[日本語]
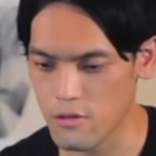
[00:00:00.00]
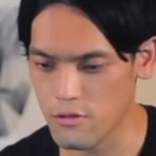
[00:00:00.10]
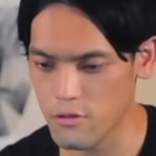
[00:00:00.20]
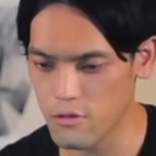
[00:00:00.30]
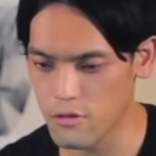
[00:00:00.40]

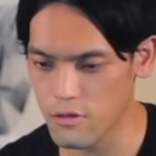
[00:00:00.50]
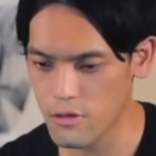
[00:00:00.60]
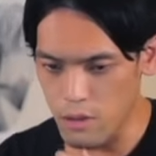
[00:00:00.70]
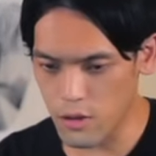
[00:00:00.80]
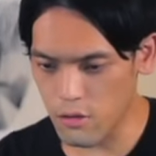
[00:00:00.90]
この
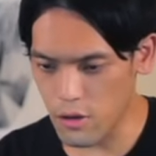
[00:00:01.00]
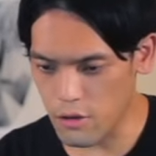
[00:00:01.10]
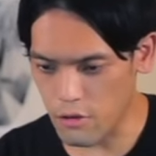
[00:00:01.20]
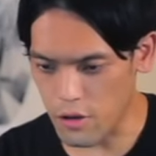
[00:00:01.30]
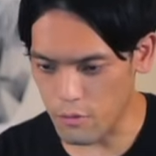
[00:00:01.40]

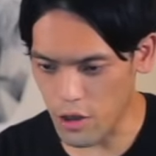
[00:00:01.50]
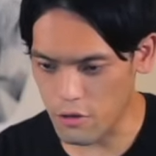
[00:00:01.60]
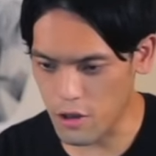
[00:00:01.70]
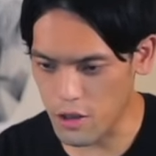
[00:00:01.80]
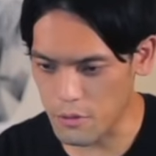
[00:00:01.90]
ミッドナイトはねもうな
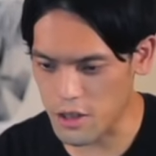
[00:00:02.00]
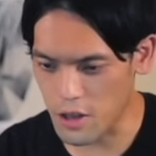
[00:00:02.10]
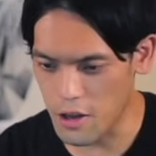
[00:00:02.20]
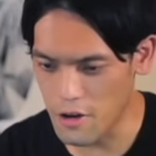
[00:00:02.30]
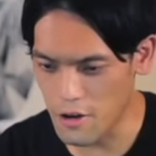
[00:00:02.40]
くなってましたね